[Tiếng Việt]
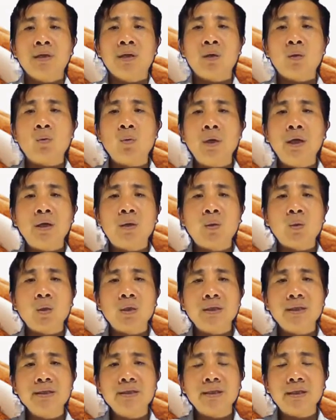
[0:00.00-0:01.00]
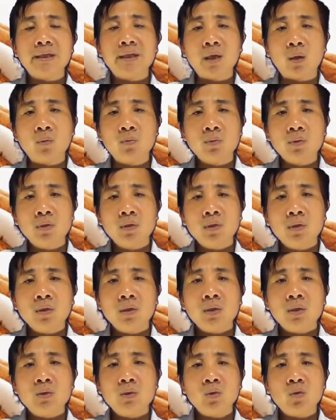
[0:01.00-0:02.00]
À, quế có tính chất nóng
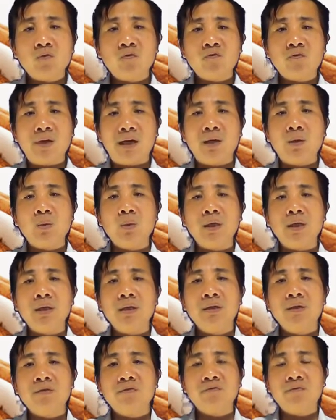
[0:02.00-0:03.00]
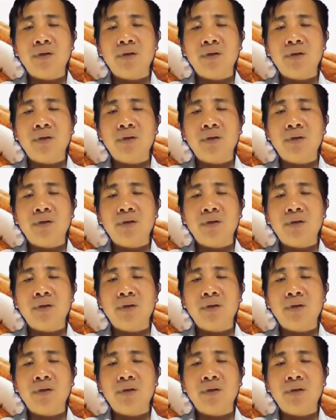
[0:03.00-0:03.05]
giúp phá hủy